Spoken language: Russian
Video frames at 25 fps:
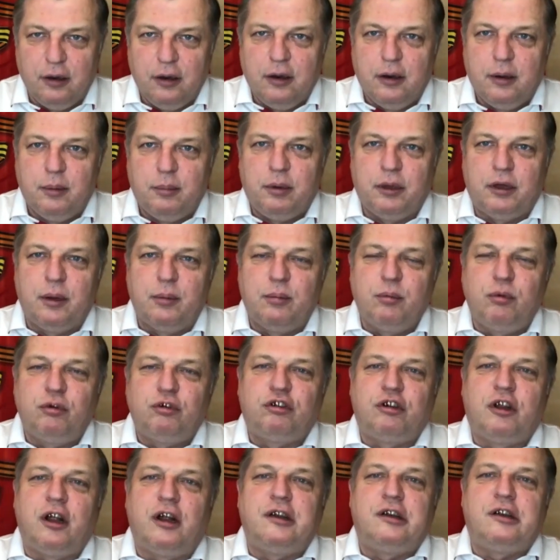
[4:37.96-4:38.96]
потому
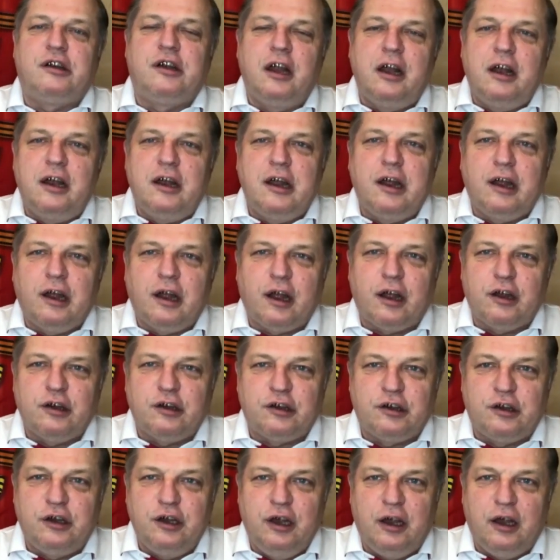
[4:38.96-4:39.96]
что сильная
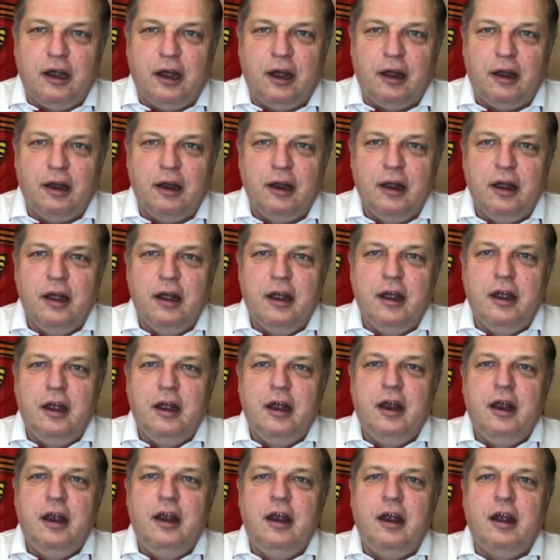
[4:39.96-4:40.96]
Россия
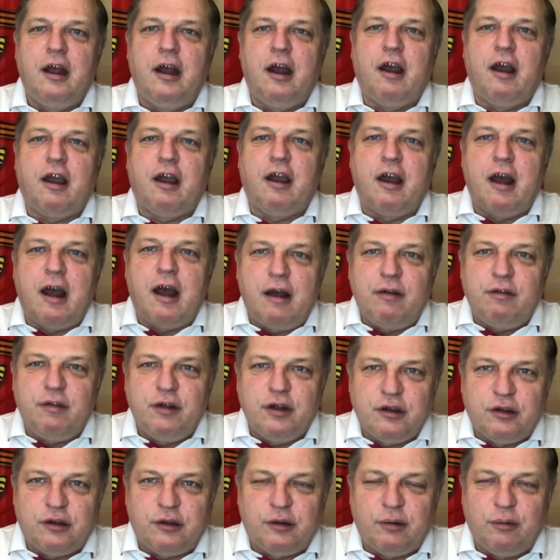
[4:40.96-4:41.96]
и
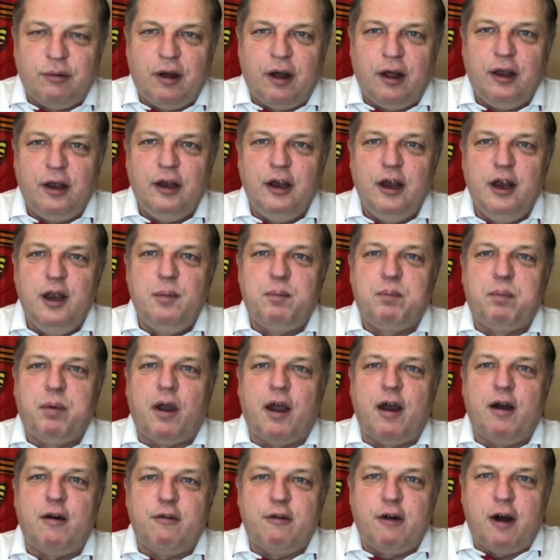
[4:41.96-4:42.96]
равенство, и
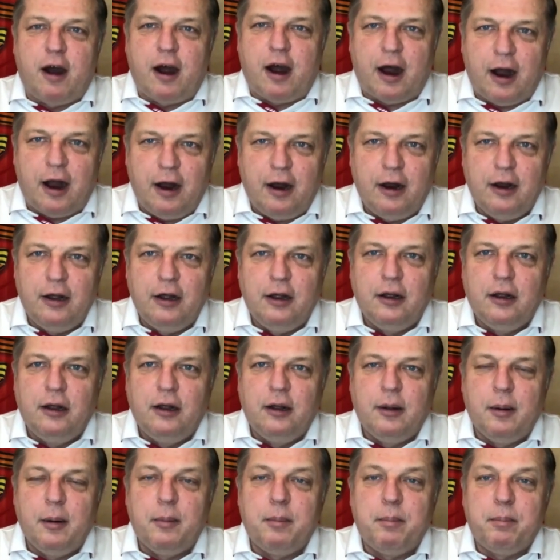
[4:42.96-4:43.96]
права
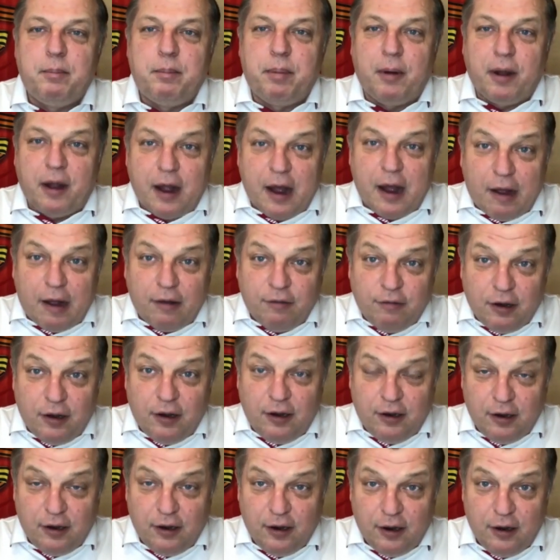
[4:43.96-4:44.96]

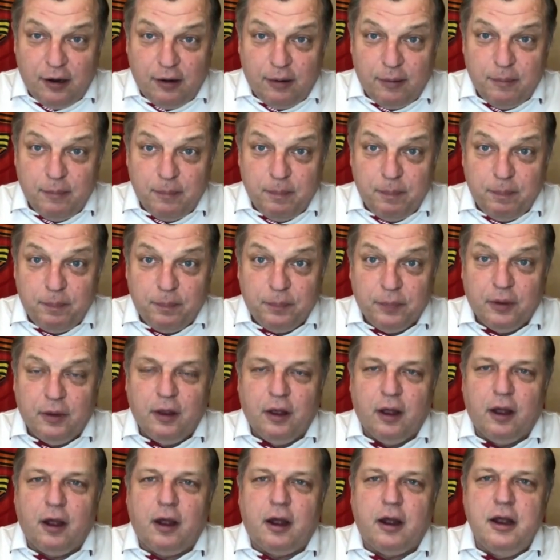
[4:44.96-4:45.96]
правильные,
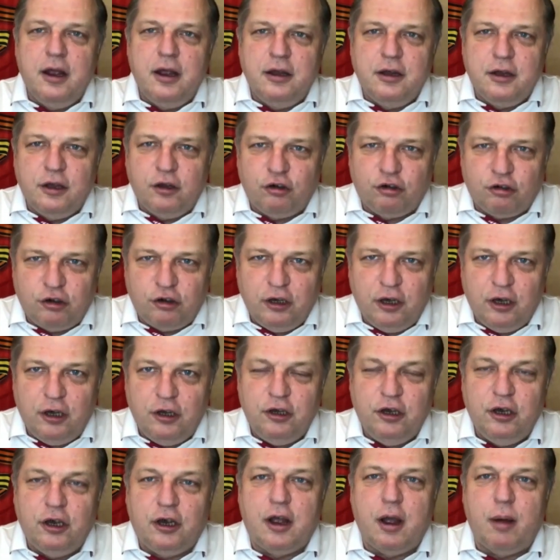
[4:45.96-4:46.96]
рыночные,
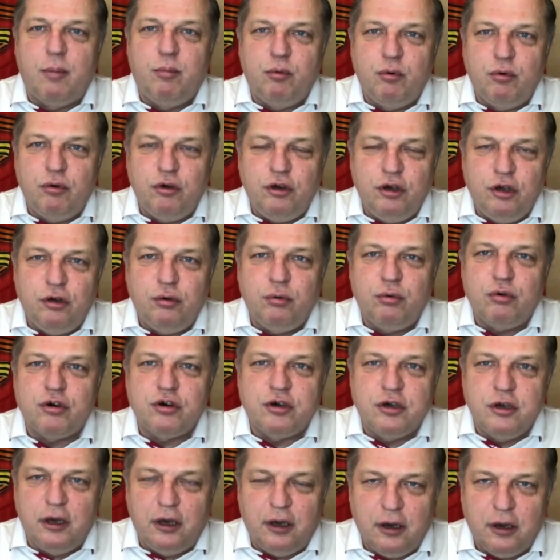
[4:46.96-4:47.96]
никому не
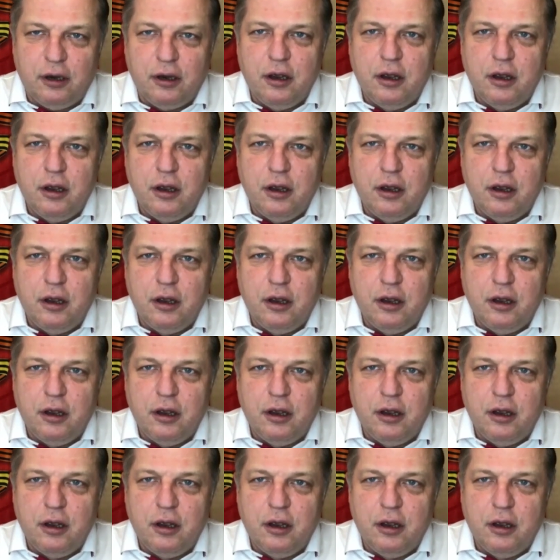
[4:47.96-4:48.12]
нужны.